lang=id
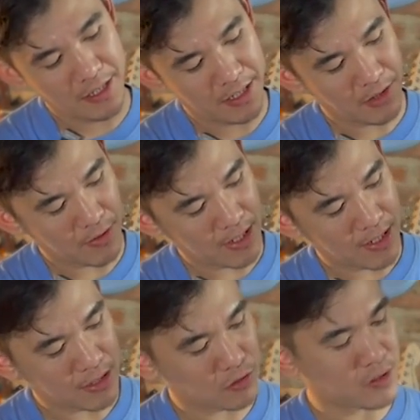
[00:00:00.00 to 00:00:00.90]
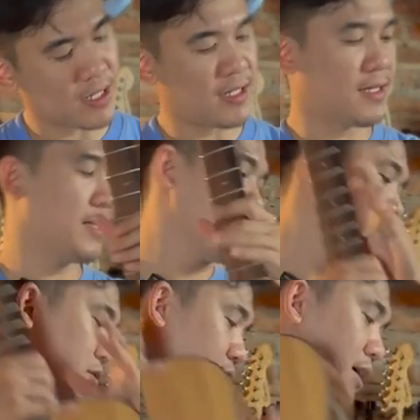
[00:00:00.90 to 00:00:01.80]
Ini warna natural dan
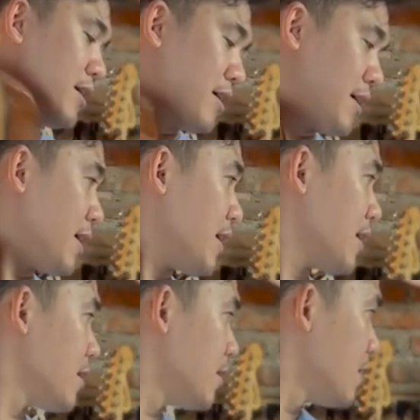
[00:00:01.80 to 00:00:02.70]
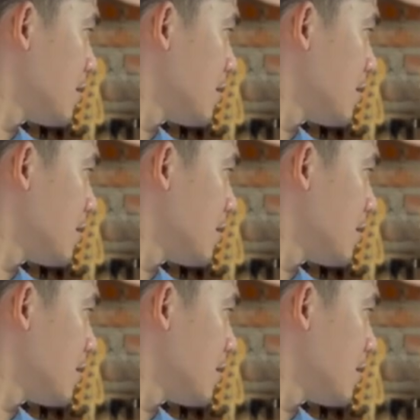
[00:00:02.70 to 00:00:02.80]
ini juga ada yang